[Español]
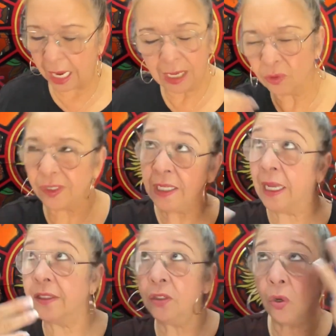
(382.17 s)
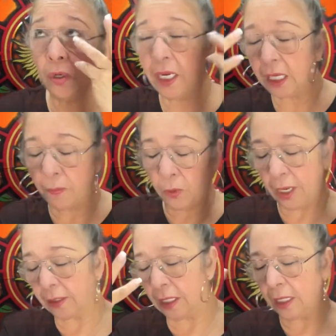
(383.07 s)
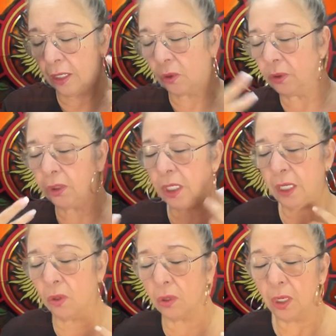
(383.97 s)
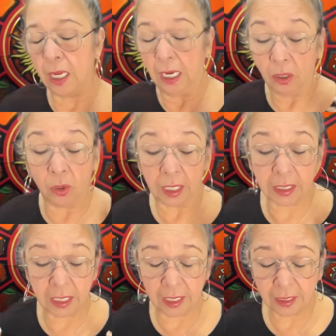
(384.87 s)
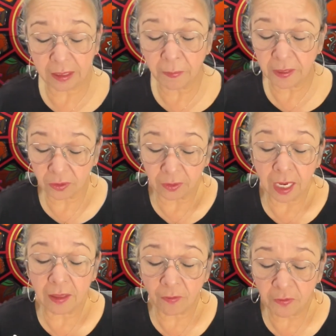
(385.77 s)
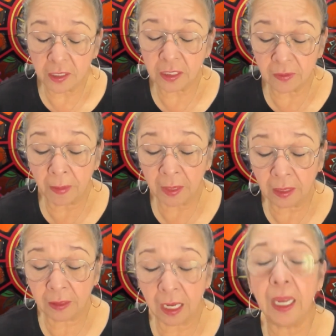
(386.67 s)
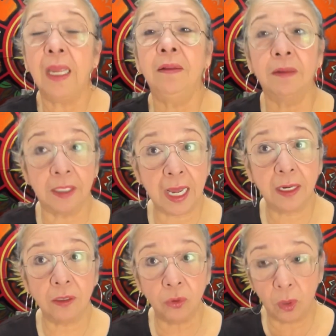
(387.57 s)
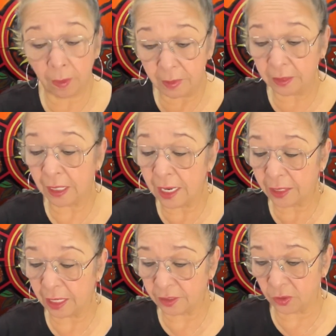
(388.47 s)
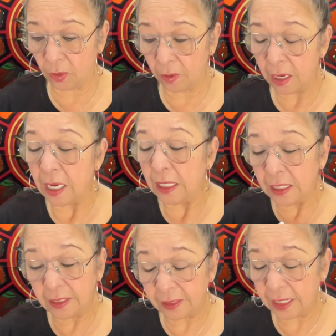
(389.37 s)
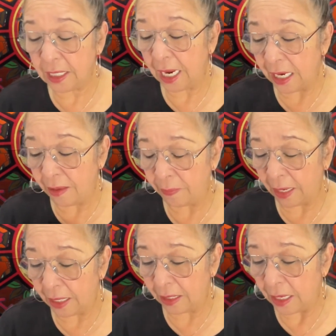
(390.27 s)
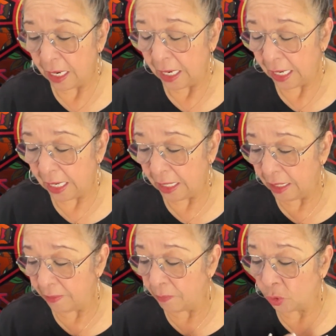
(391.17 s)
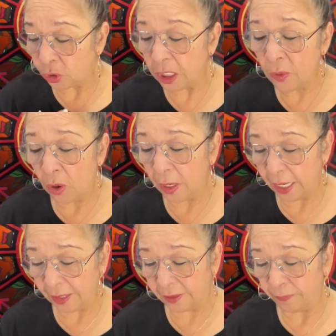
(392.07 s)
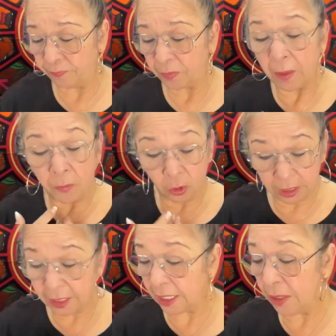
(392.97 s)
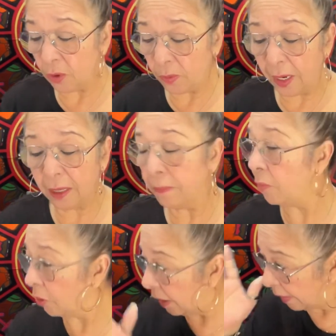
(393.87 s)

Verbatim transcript: alucinaciones que pueda tener contigo, lo que quiere esta persona es definitivamente entrar nuevamente en la relación. Y sí, el, el, el motivo es porque quiere volver, porque